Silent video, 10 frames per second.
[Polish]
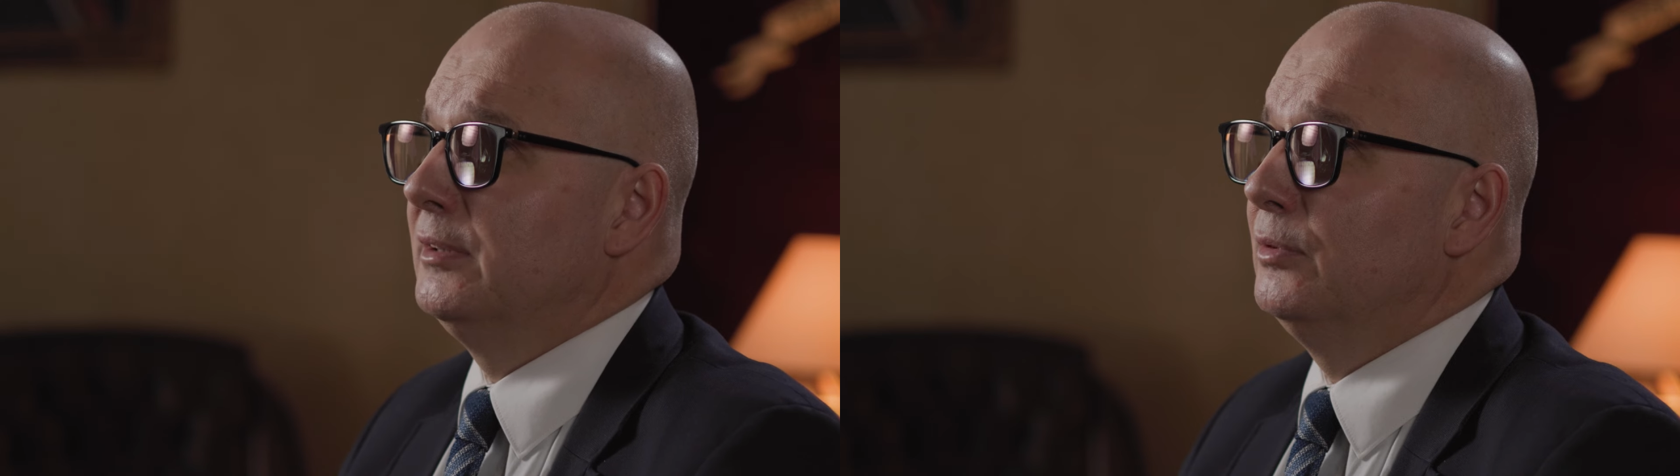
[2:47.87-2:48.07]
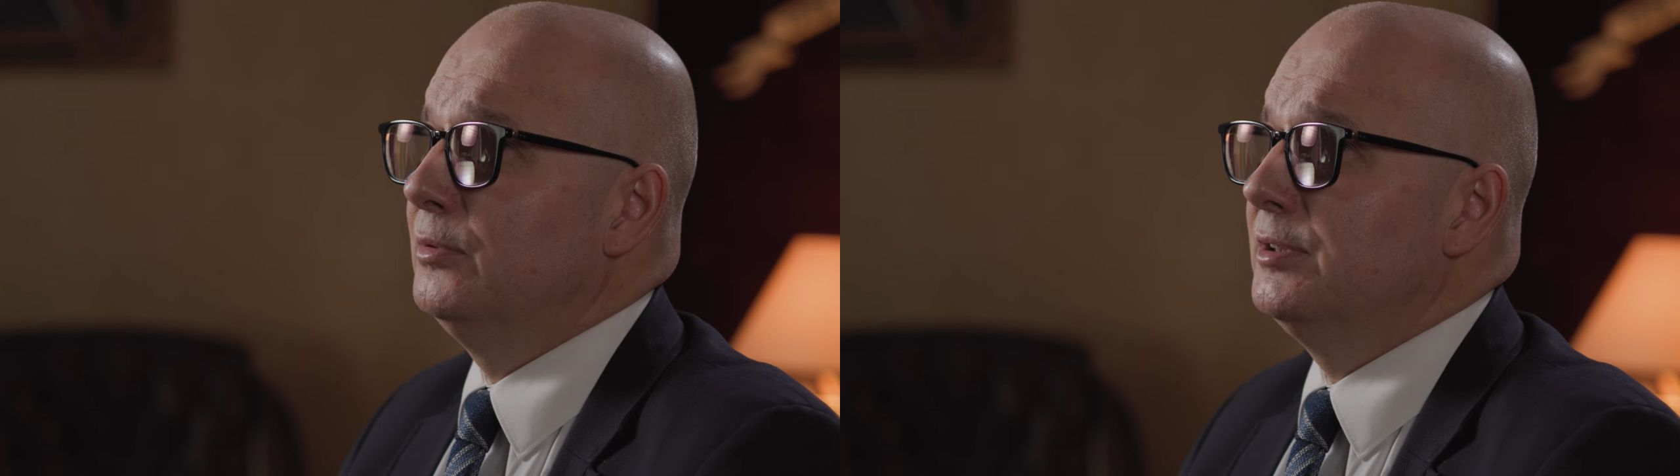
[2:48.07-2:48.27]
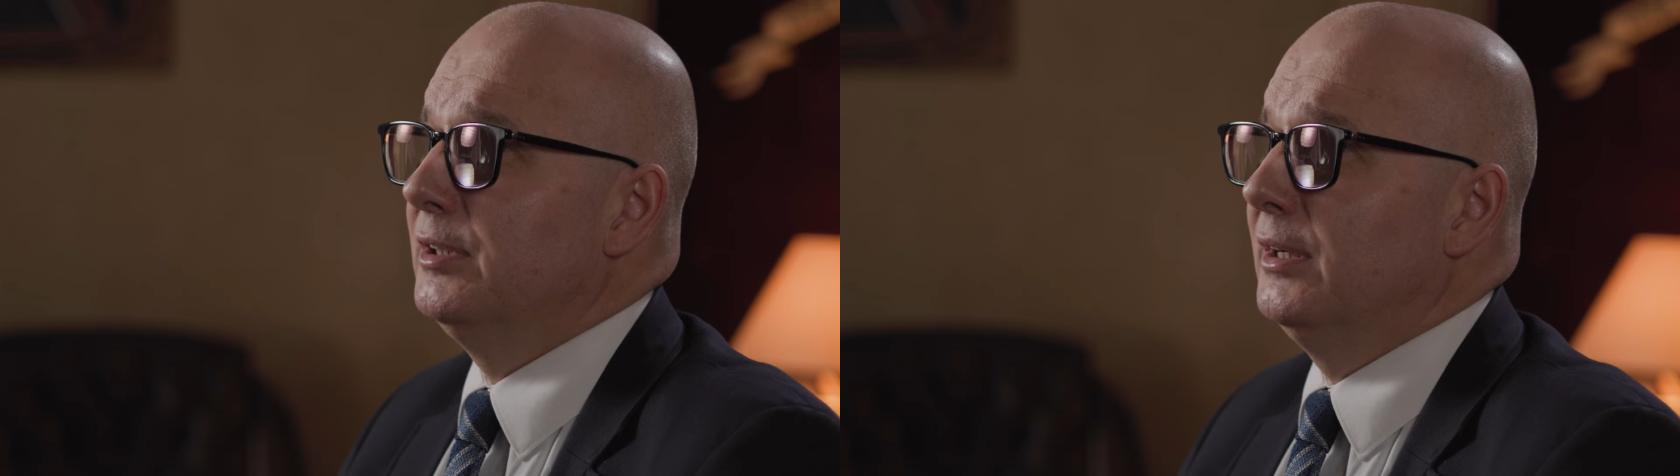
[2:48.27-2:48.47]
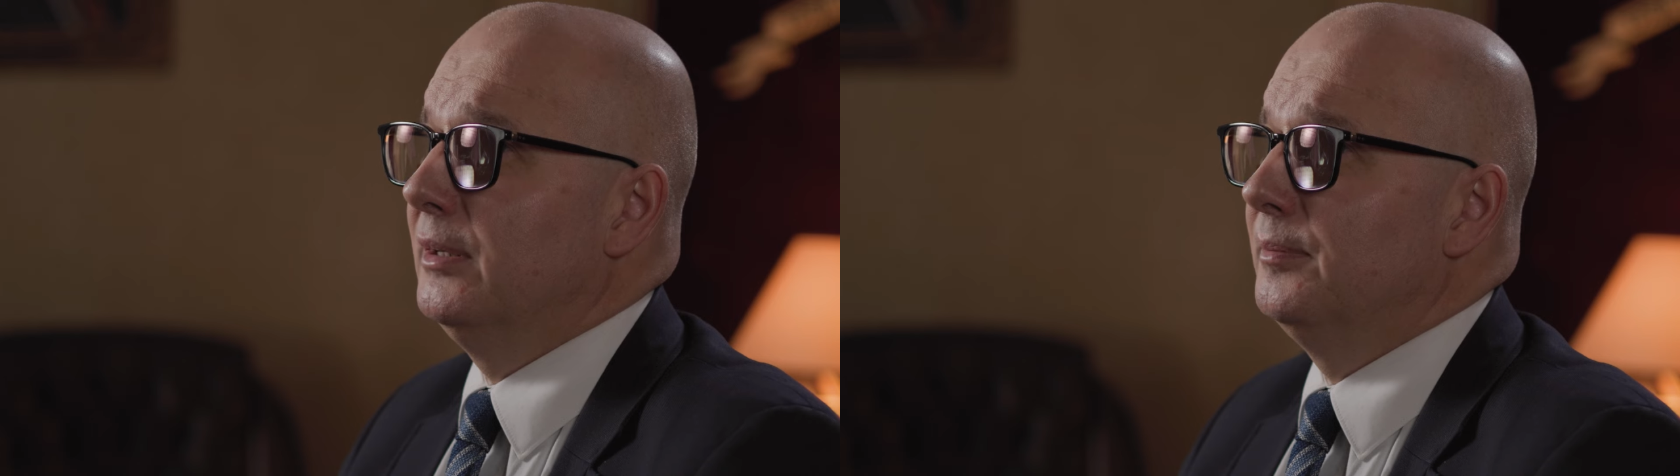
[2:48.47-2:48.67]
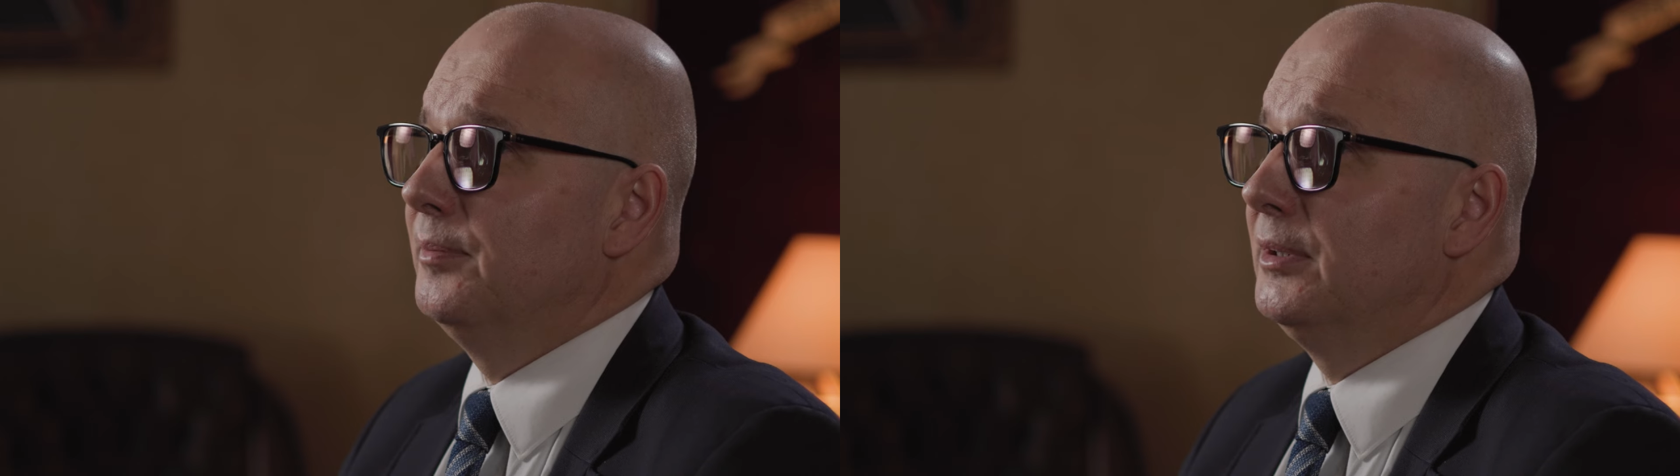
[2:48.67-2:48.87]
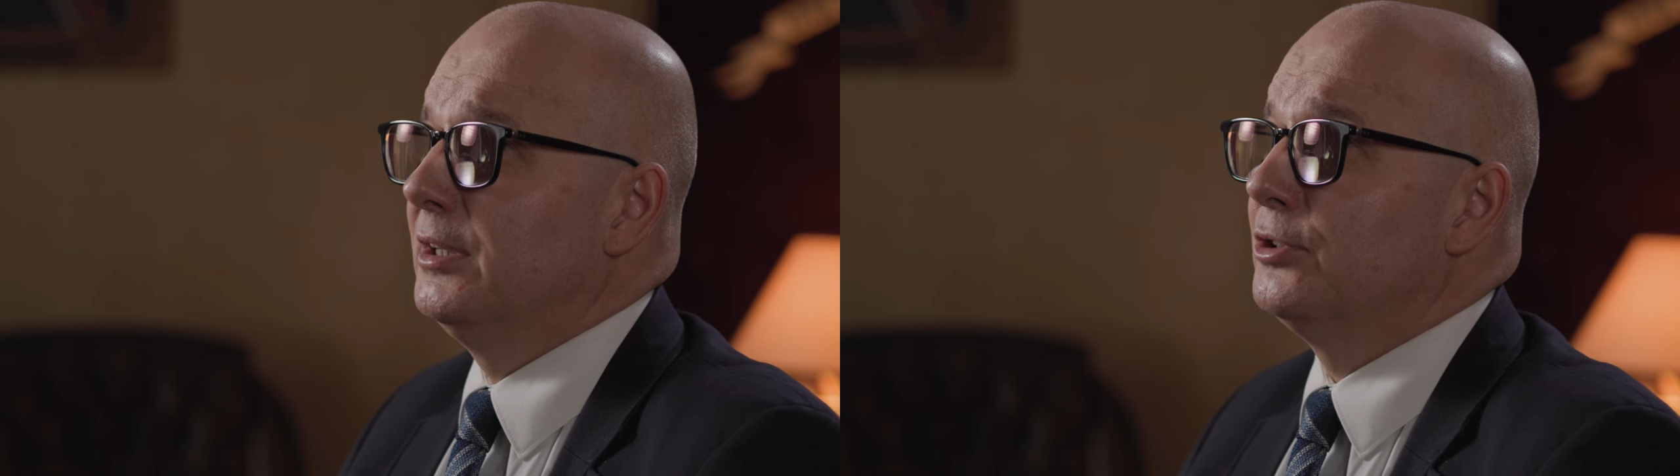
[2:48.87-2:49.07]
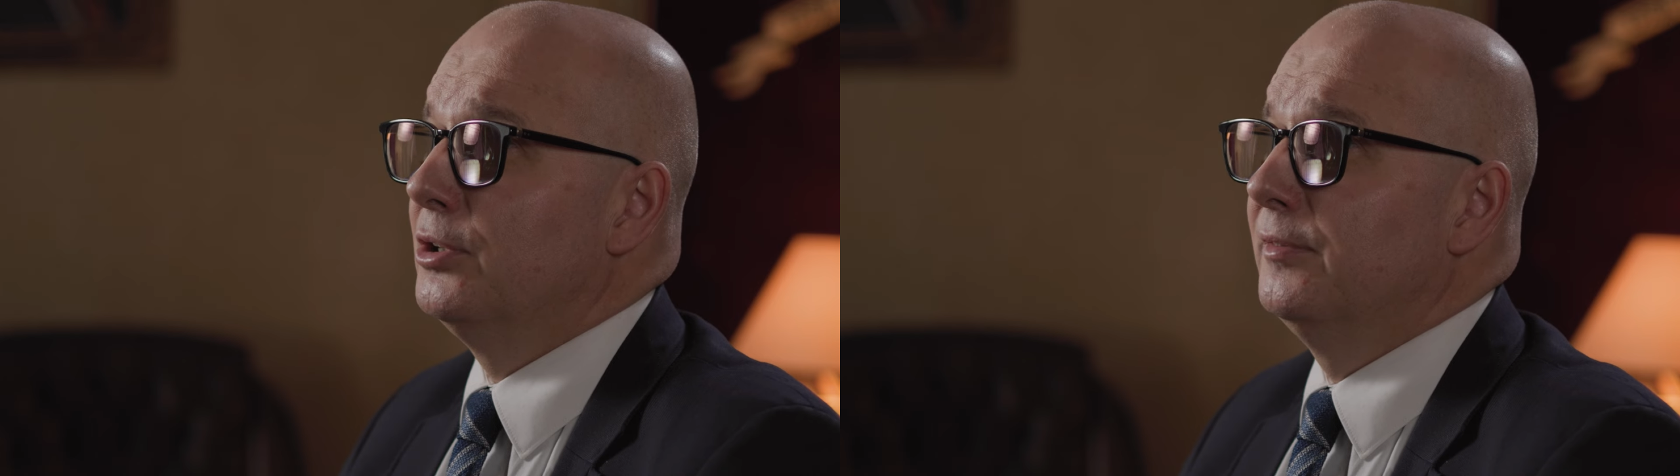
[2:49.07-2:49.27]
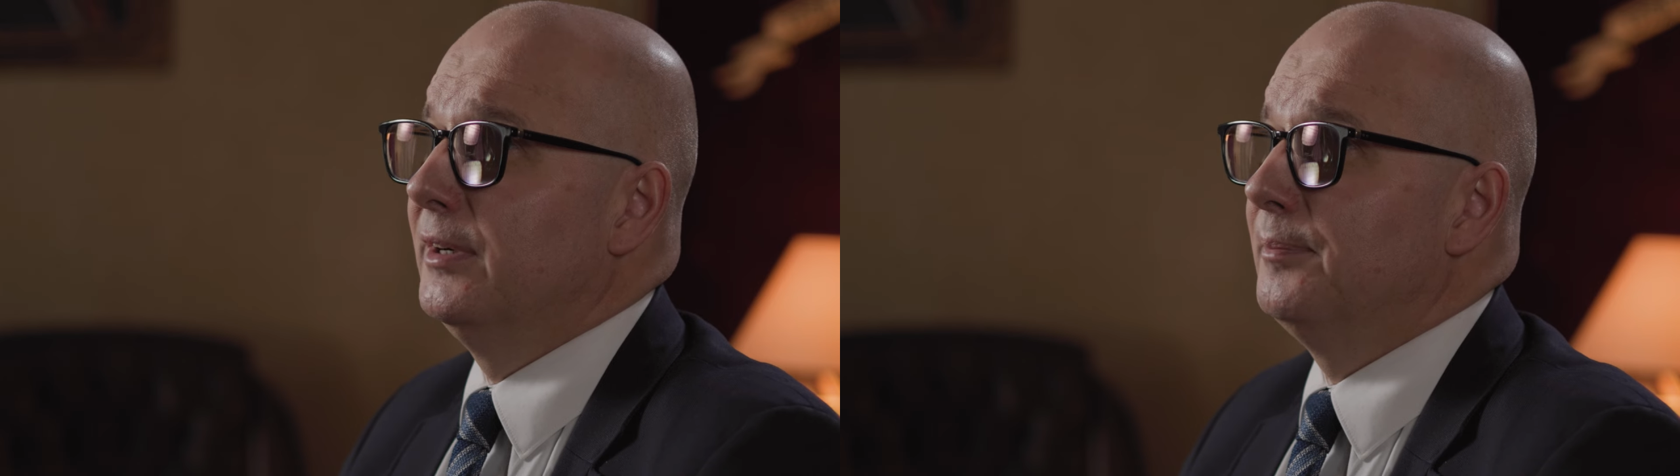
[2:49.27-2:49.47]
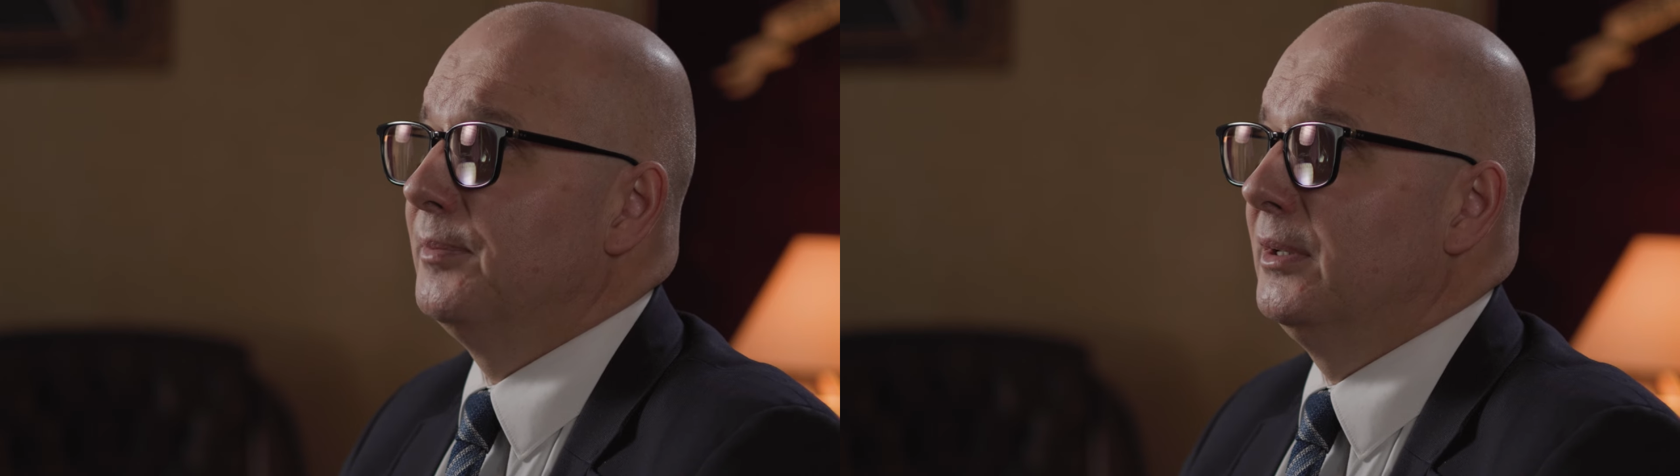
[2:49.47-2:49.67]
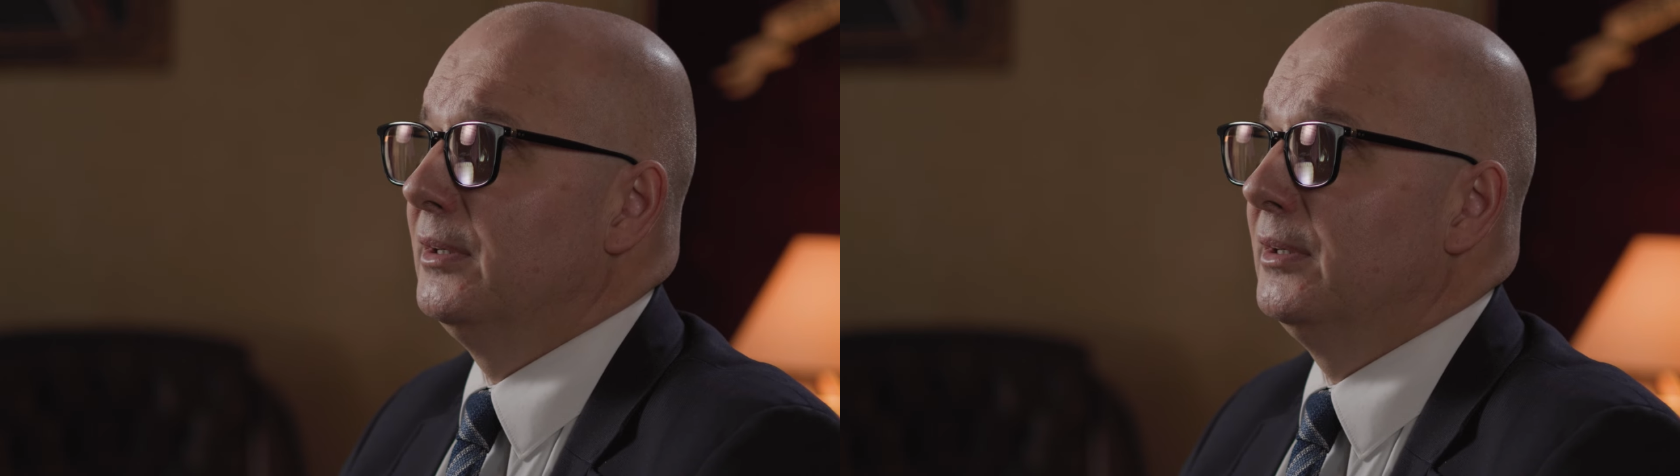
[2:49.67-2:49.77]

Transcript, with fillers: rewolucja tęczowa,